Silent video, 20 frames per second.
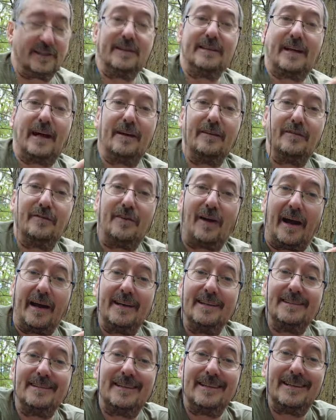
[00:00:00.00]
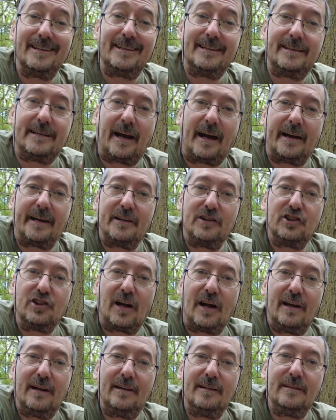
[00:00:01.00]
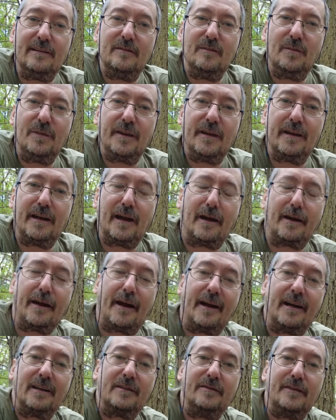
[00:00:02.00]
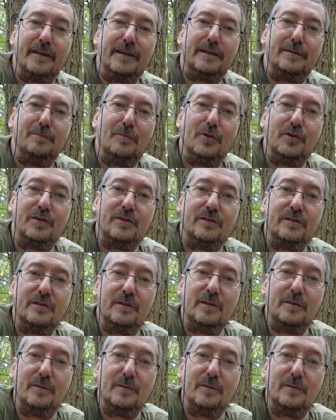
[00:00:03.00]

Ich kann Weißlicht einschalten in der Nacht, wenn ich möchte.